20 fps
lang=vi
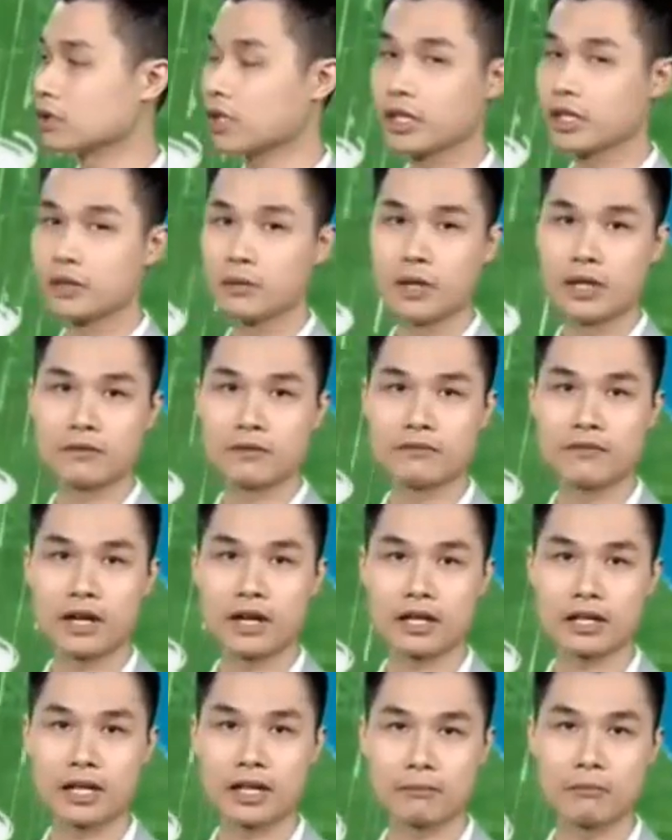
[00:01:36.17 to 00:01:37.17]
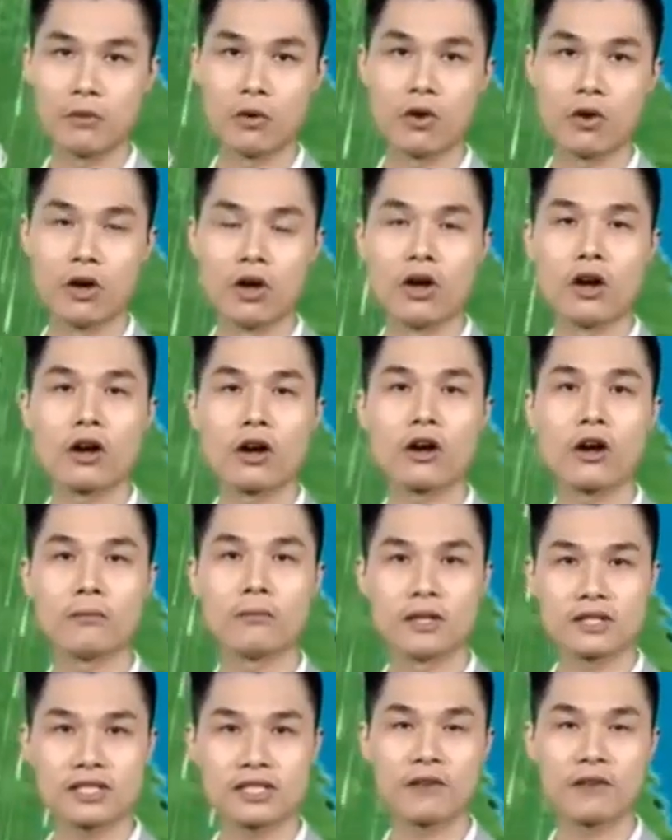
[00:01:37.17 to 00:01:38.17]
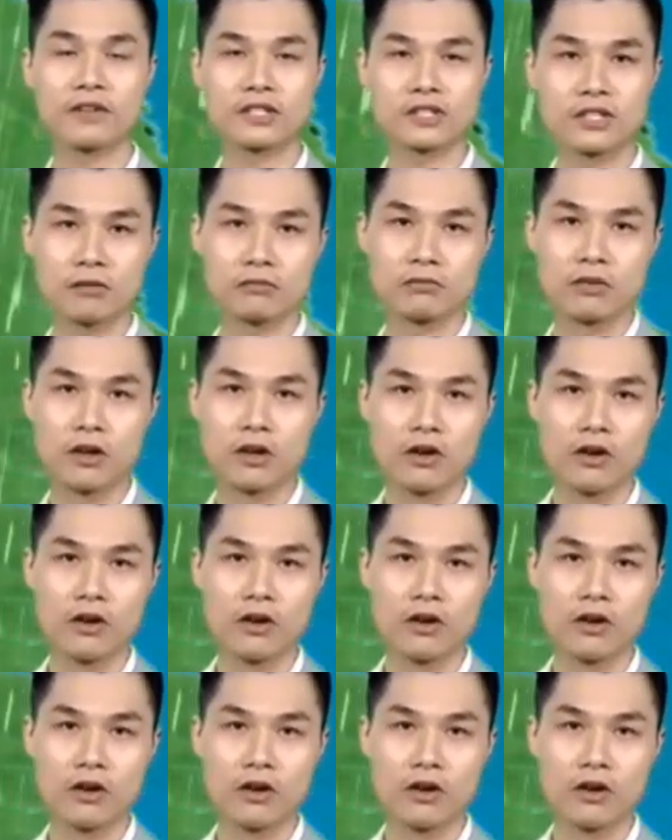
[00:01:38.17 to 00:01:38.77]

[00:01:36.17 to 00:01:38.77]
Tây Nguyên và Nam Bộ có mưa rào và dông,